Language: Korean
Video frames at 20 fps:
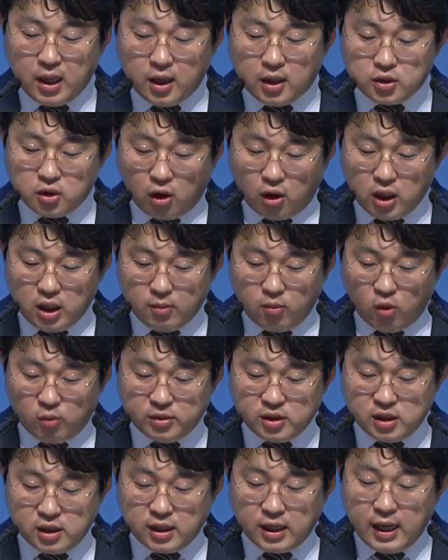너희
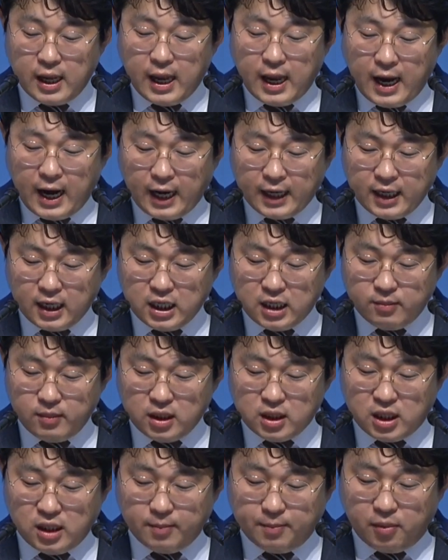몸을 하나님이
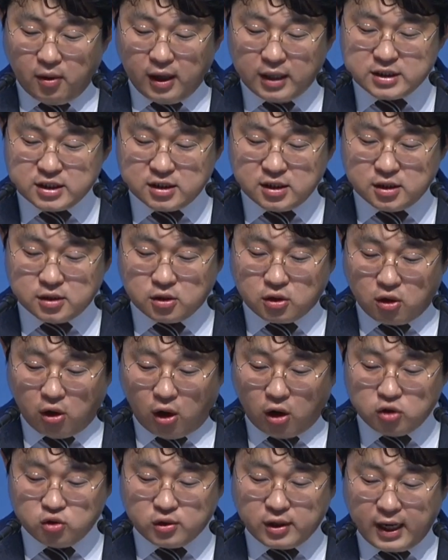기뻐하시는
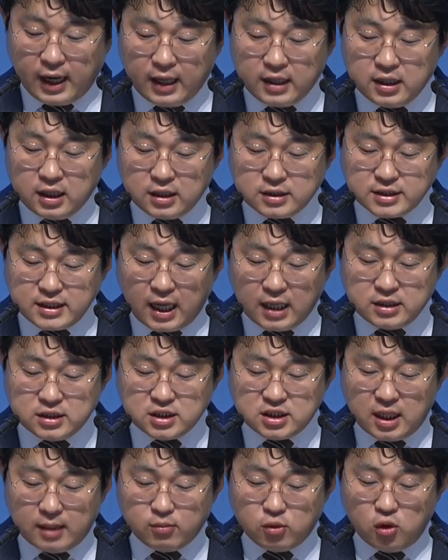거룩한 산
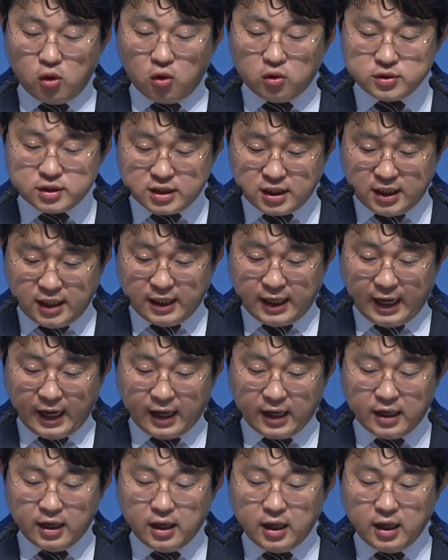제물로 드리라